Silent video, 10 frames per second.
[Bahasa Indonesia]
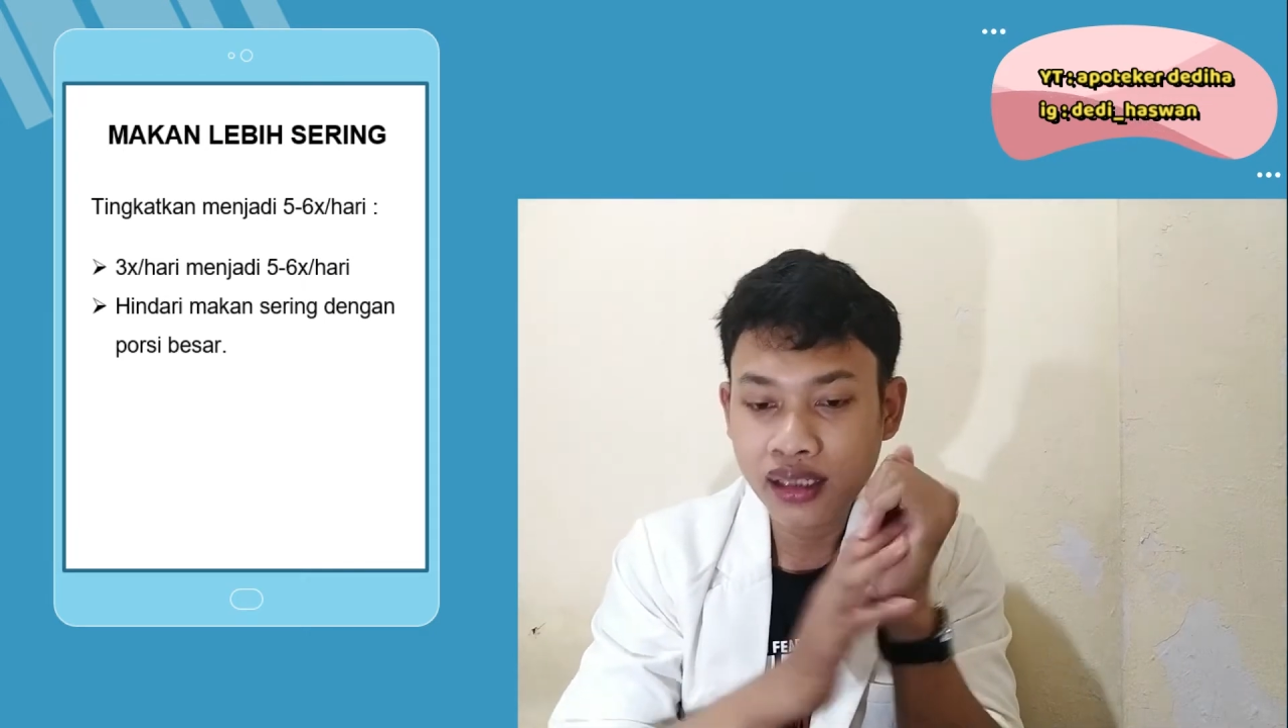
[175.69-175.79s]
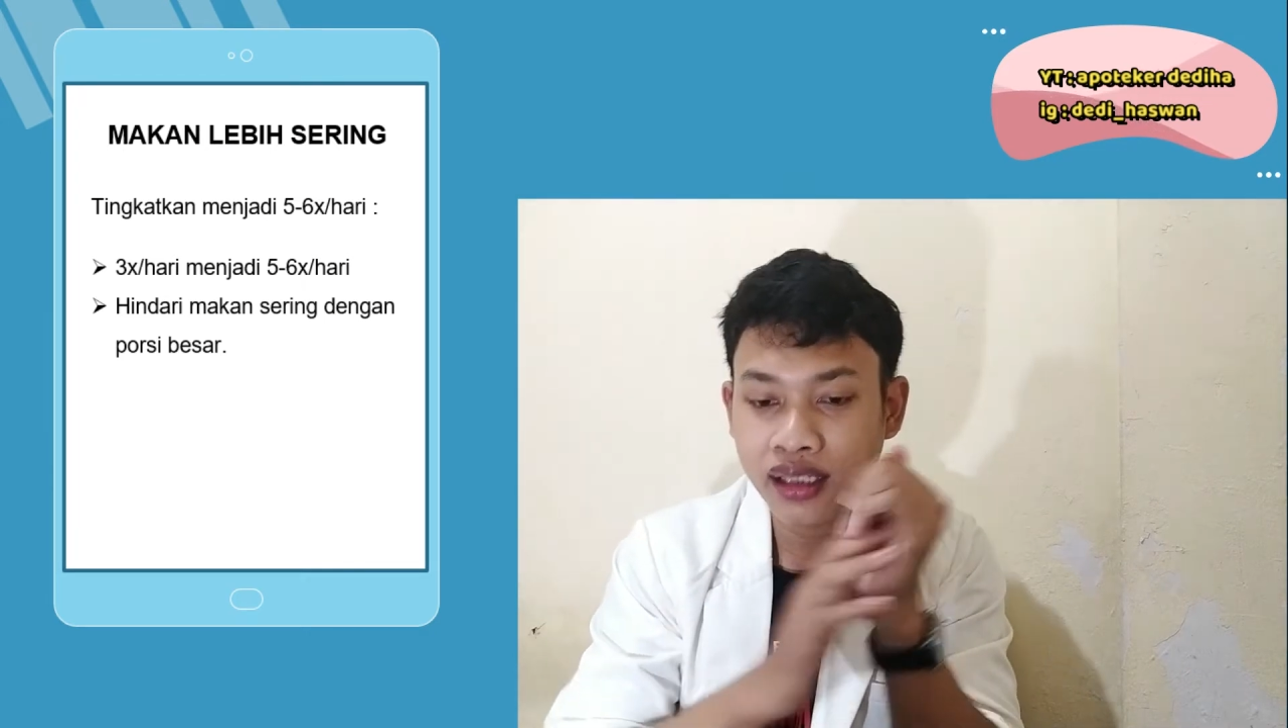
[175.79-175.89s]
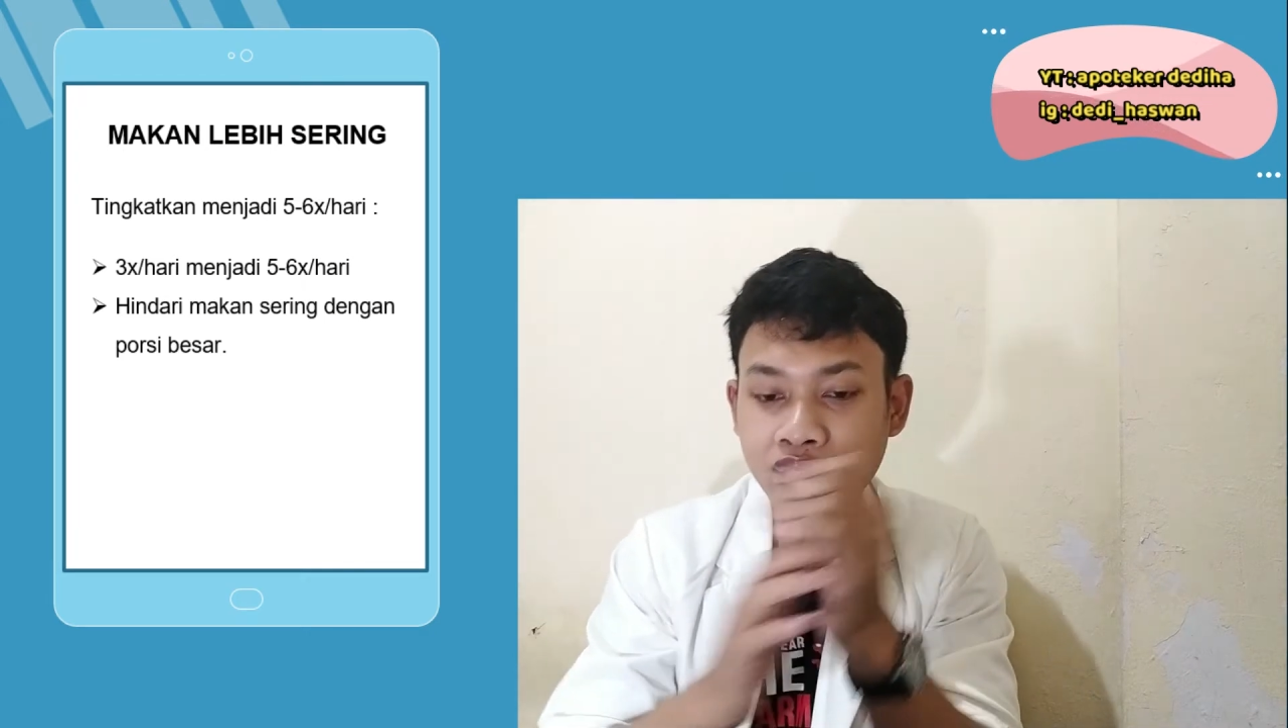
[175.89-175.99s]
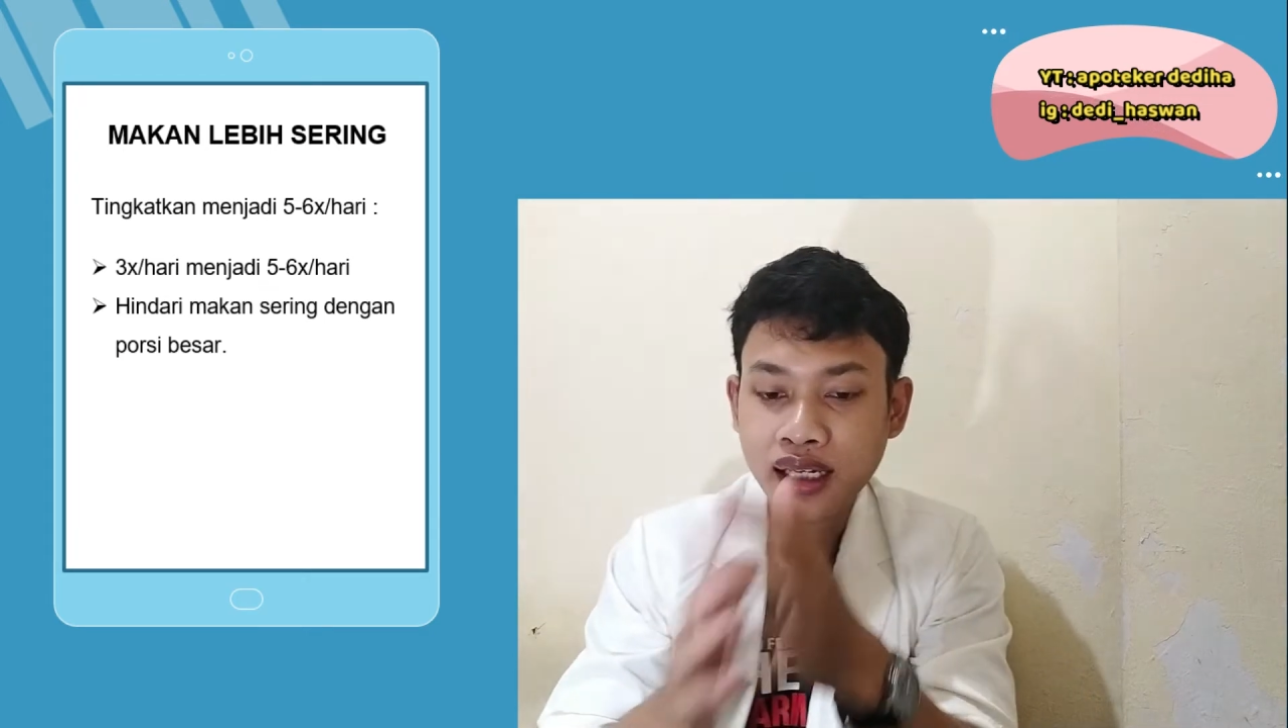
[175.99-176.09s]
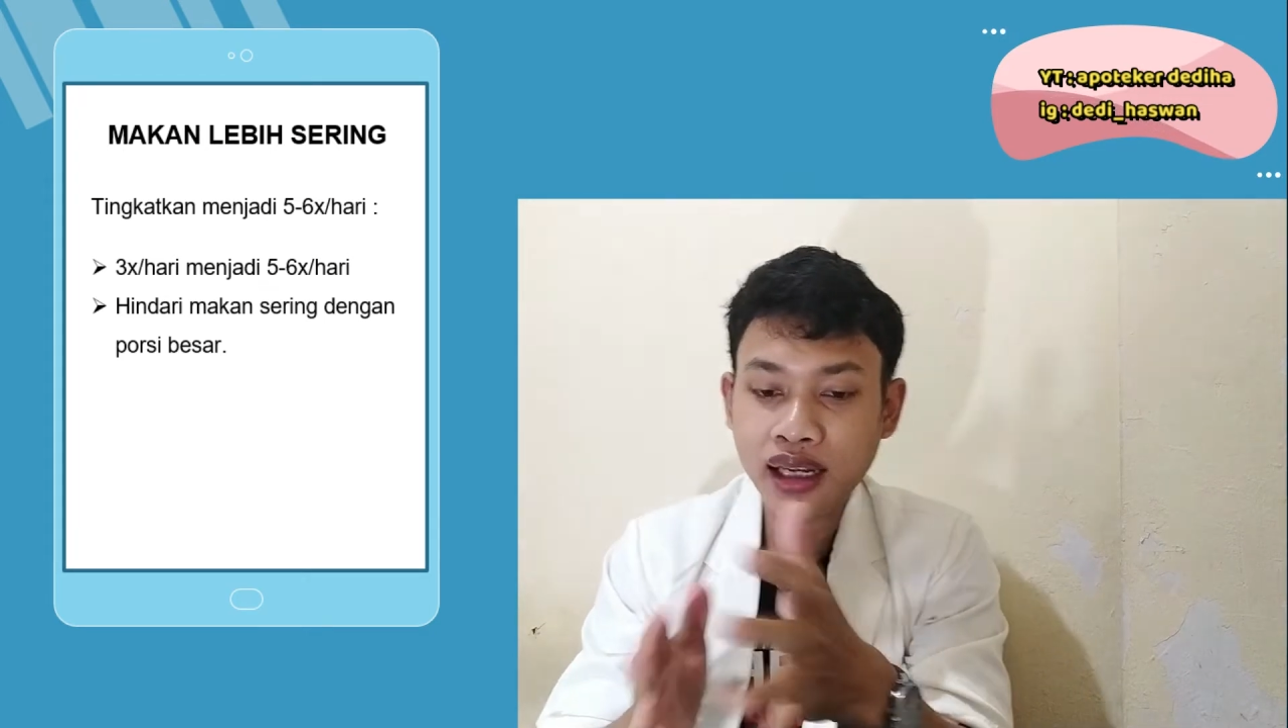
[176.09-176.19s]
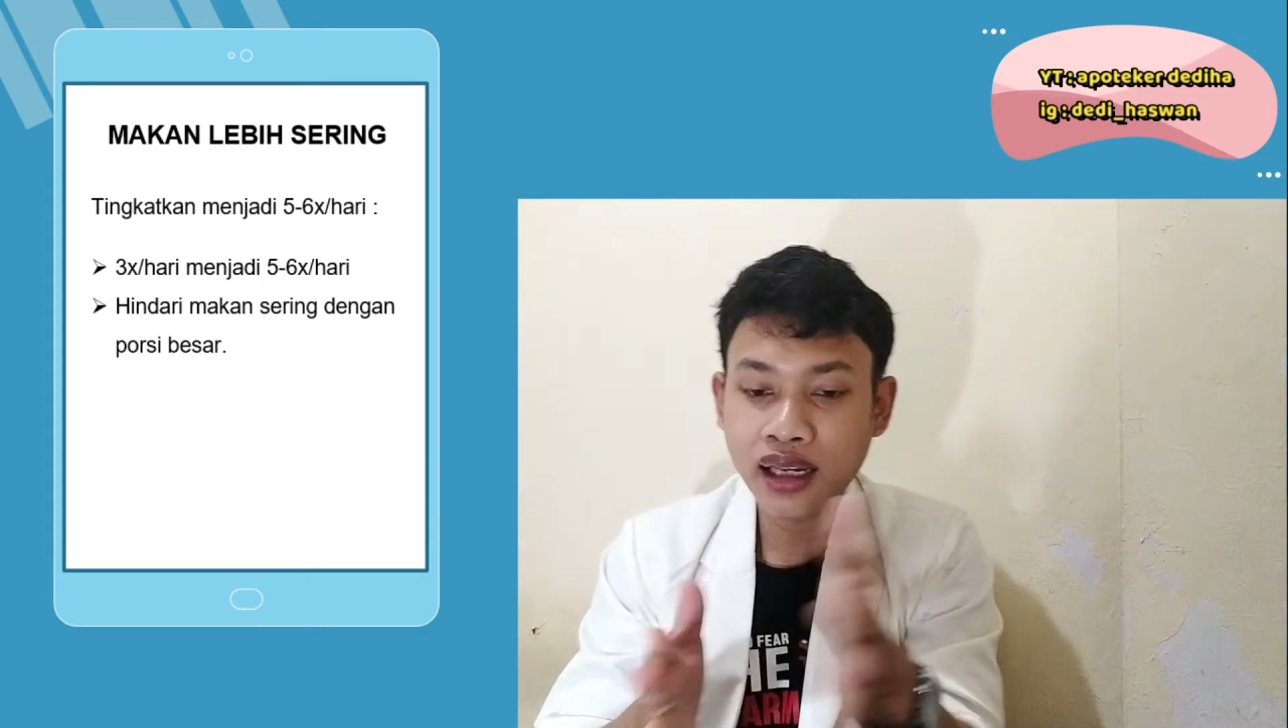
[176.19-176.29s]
ketika